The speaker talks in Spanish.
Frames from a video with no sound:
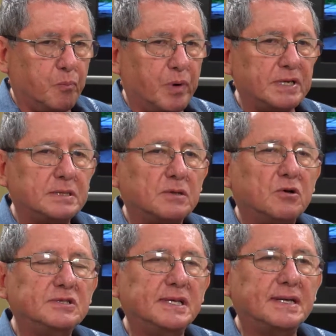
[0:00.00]
pues
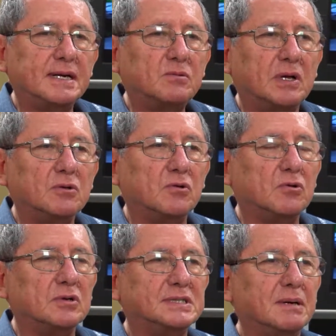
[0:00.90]
considerar
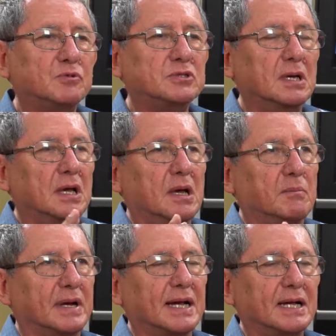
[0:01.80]
cuando estamos
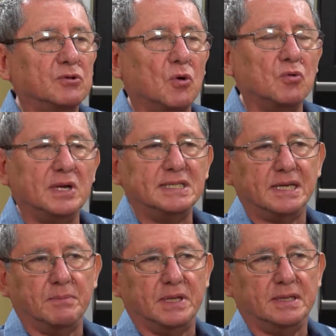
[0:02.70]
manejando una
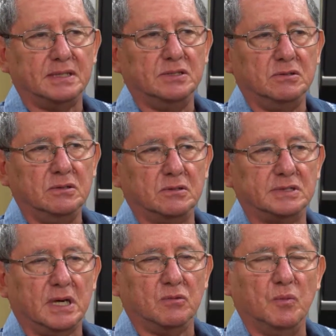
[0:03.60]
segmentación, o
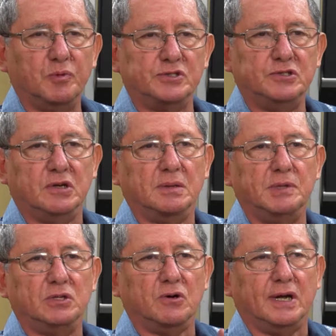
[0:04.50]
sea, un
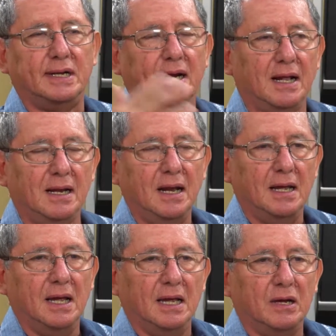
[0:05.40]
posicionamiento general
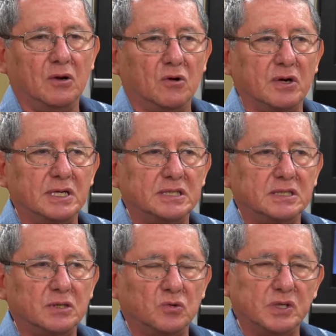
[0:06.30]
no
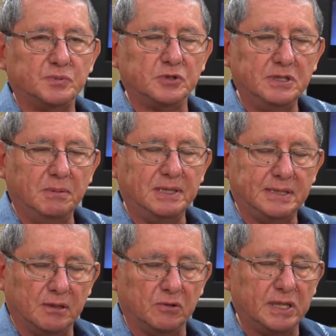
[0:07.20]
es, no es posible,
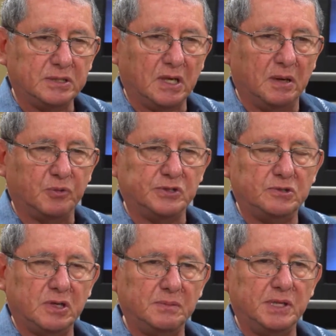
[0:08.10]
sino es el
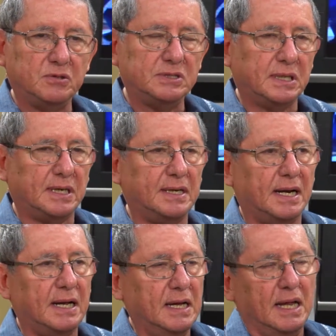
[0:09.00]
posicionamiento se
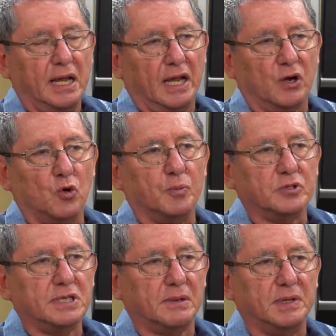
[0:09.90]
genera en
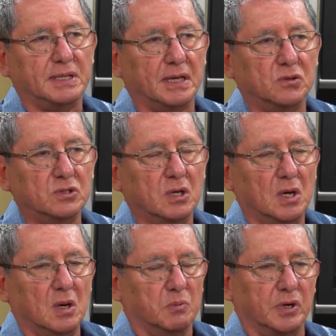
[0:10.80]
grupos segmentados.
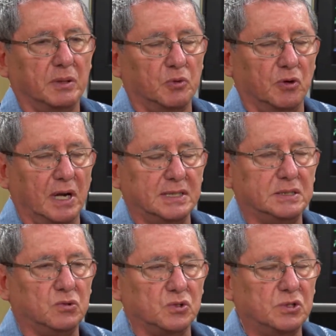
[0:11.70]
Por ejemplo, la
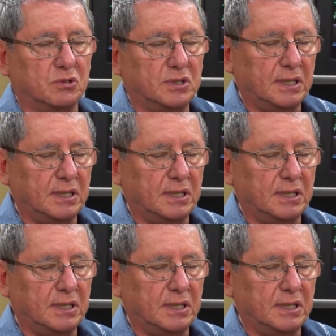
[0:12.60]
institución